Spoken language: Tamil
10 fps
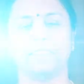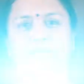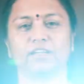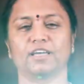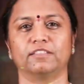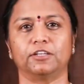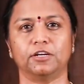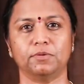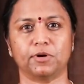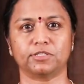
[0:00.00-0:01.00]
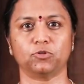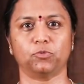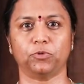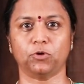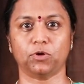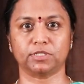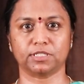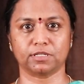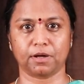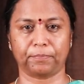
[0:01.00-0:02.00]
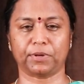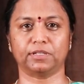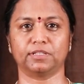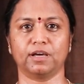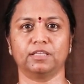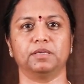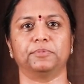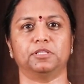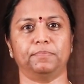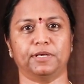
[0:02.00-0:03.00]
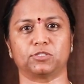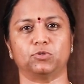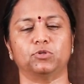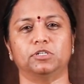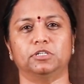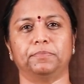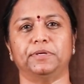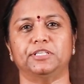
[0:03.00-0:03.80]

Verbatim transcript: இது நான் இந்த ரெண்டு மாதம் உபயோகிச்சதுக்கு அப்புறம் தான் இதை பற்றி பேசணும்னு உங்ககிட்ட